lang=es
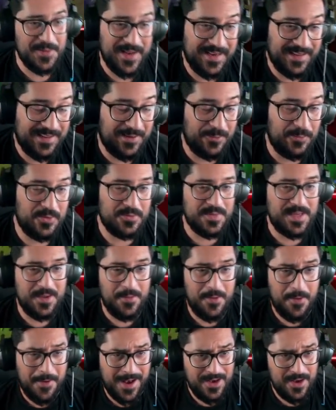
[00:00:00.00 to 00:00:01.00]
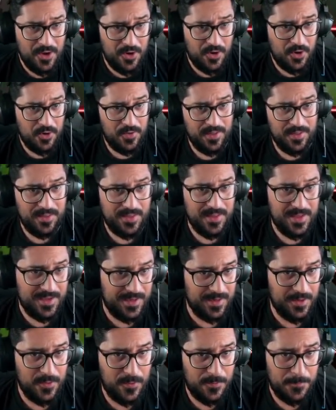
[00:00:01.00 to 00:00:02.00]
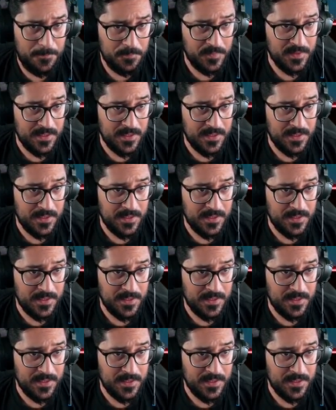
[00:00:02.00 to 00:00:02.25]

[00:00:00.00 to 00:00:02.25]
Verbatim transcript: Algunos me llamaban loco, decían que no,